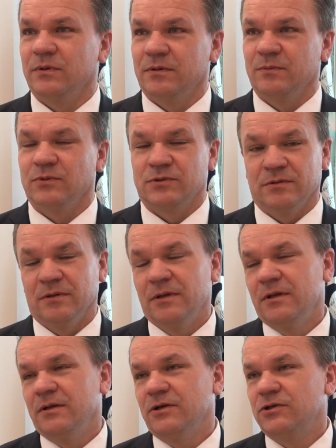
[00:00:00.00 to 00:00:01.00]
потому что
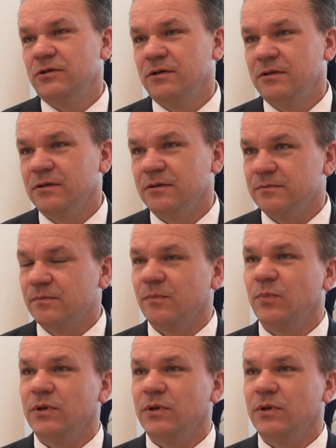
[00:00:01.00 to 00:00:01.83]
решение